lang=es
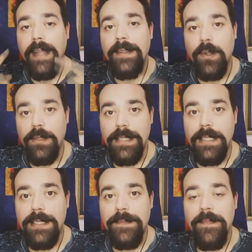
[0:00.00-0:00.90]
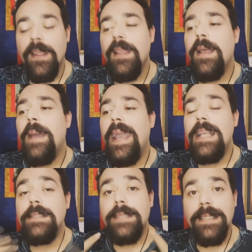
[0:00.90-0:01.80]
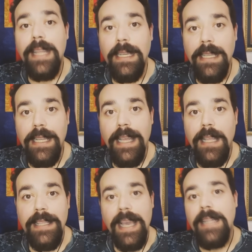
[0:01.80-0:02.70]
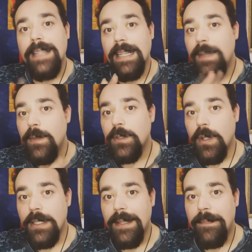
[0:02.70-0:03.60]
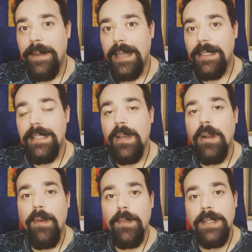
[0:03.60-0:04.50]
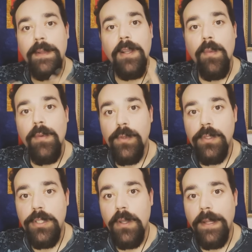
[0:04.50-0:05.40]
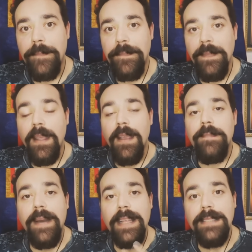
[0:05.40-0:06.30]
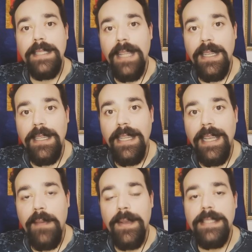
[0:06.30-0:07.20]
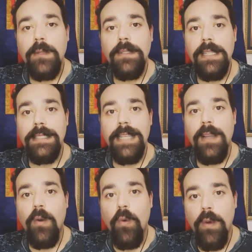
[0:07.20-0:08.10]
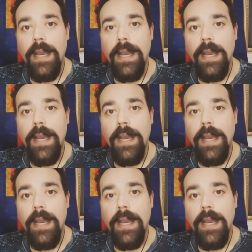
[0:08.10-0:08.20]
Entonces, esta técnica, ya entendimos toda esta parte y ahora vamos a ver cómo funciona. Para esta técnica vas a utilizar